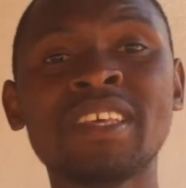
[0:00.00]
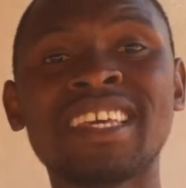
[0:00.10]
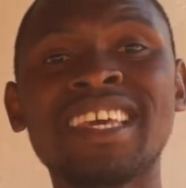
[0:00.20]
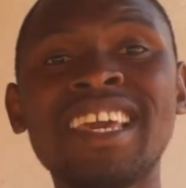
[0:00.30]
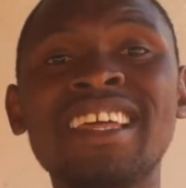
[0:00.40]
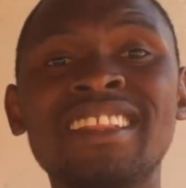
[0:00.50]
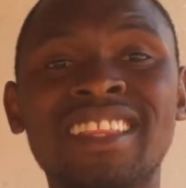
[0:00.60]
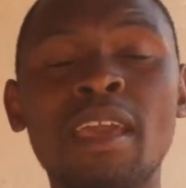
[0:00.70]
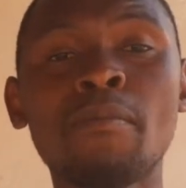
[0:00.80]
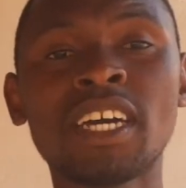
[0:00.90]
que
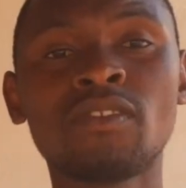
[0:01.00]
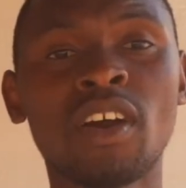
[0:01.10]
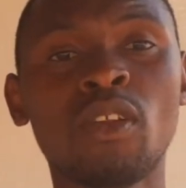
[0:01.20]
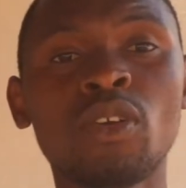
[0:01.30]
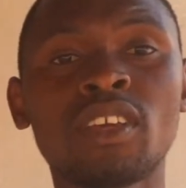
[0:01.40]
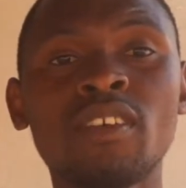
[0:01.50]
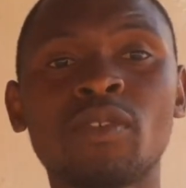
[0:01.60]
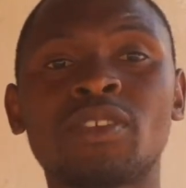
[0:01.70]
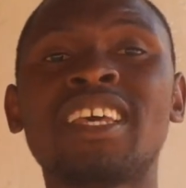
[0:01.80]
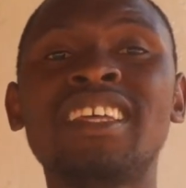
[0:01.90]
tem mais valor, que
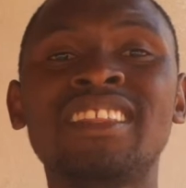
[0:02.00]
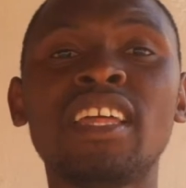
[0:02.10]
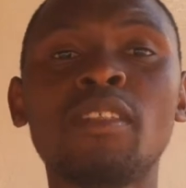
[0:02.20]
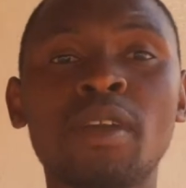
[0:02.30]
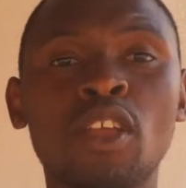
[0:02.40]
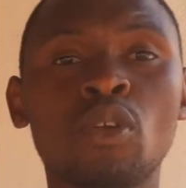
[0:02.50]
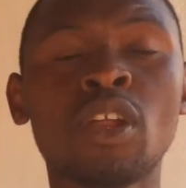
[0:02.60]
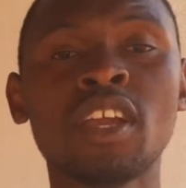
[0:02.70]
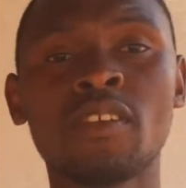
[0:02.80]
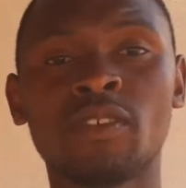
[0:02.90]
você entende melhor,
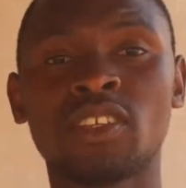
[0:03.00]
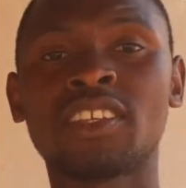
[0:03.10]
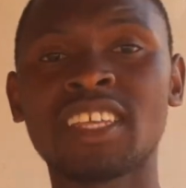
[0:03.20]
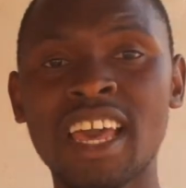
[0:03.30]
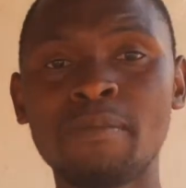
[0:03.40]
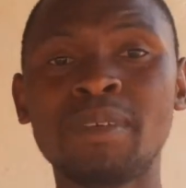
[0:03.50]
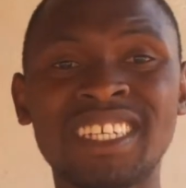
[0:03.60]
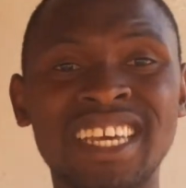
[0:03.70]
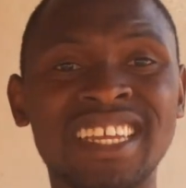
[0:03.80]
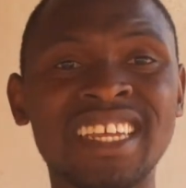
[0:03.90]
que você sabe
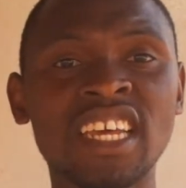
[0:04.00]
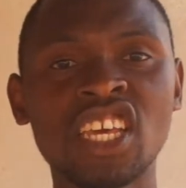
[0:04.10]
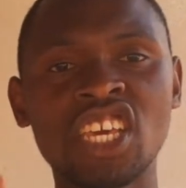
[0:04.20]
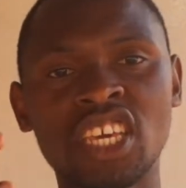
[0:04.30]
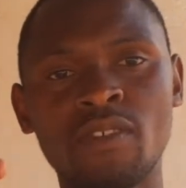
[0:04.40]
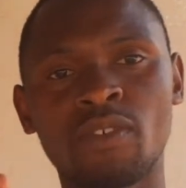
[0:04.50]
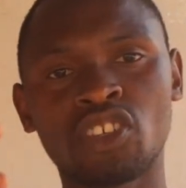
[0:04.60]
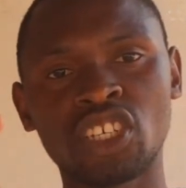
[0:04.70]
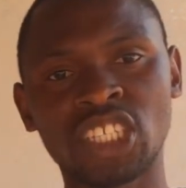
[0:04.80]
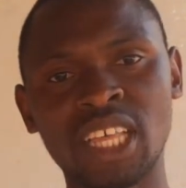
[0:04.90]
gerir e que você
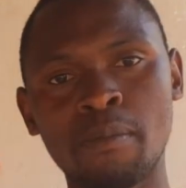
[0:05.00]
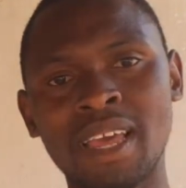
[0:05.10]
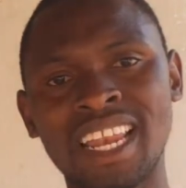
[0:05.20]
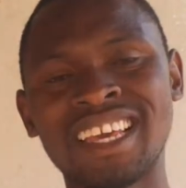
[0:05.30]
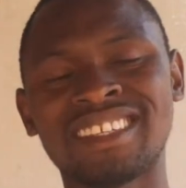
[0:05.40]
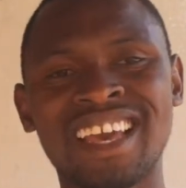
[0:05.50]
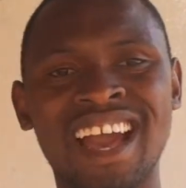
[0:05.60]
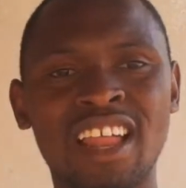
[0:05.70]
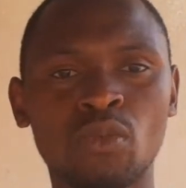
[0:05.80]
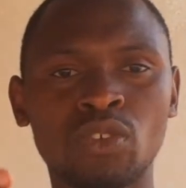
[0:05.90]
estabelece
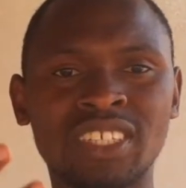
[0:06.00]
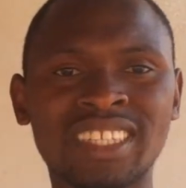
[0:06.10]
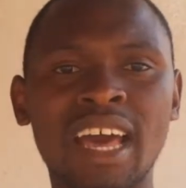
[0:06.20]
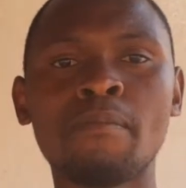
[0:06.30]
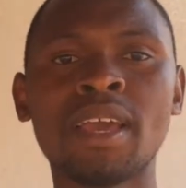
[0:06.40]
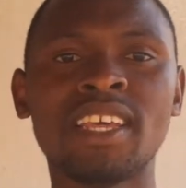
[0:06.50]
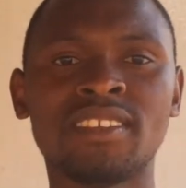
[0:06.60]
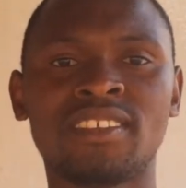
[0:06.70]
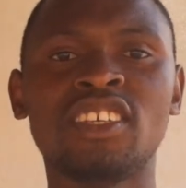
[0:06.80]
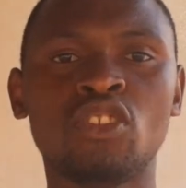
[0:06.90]
algo
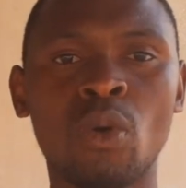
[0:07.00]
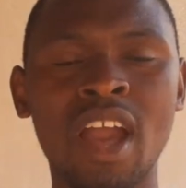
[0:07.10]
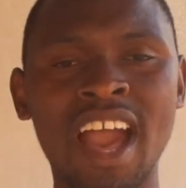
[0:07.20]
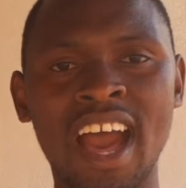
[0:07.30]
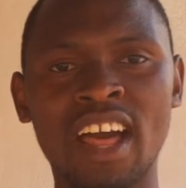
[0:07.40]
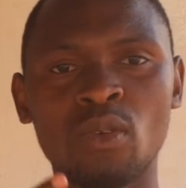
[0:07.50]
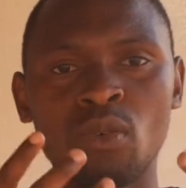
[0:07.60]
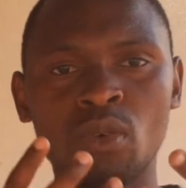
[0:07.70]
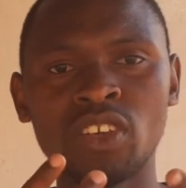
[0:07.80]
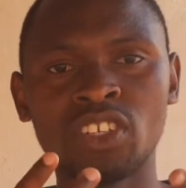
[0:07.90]
estabelecido,
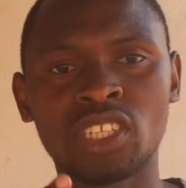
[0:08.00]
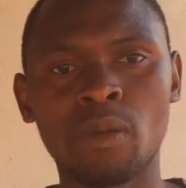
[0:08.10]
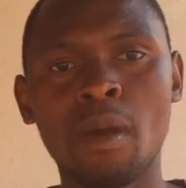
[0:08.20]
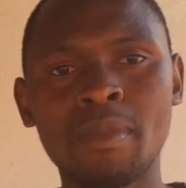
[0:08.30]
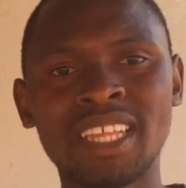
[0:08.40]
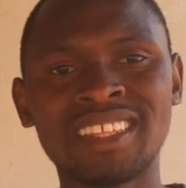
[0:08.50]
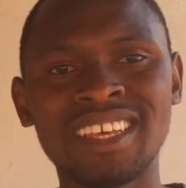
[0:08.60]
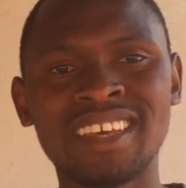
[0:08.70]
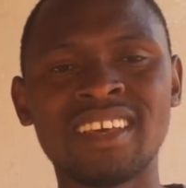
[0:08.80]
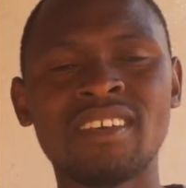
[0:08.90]
algo
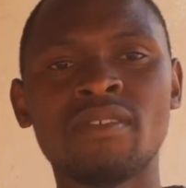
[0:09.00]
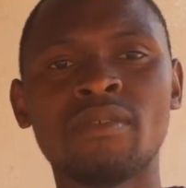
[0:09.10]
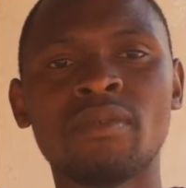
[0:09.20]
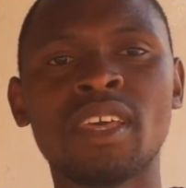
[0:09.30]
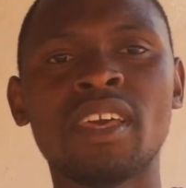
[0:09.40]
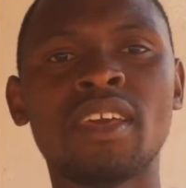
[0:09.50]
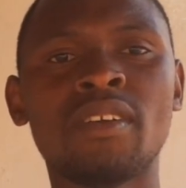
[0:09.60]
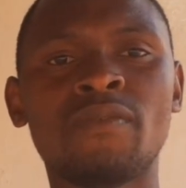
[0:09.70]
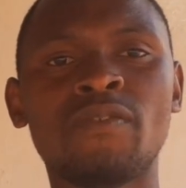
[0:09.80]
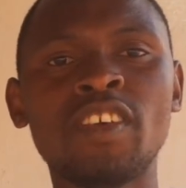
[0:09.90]
extremamente eh,
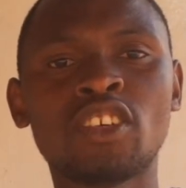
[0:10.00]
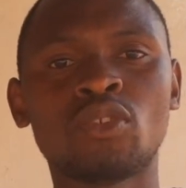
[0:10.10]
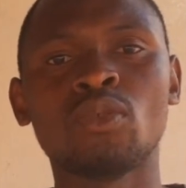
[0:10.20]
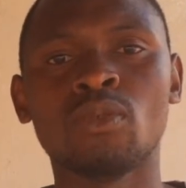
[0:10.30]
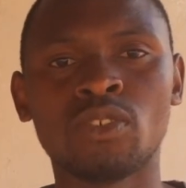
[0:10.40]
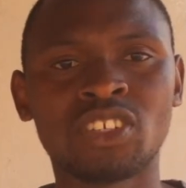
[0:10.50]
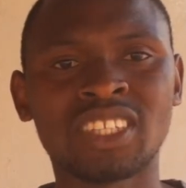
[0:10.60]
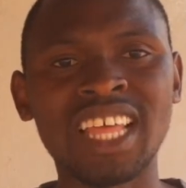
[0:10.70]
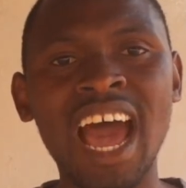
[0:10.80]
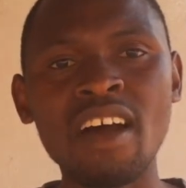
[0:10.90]
fixo,
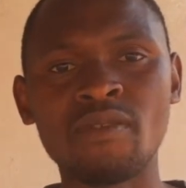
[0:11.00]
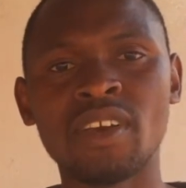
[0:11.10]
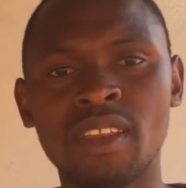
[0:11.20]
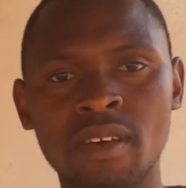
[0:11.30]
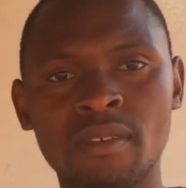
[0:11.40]
estável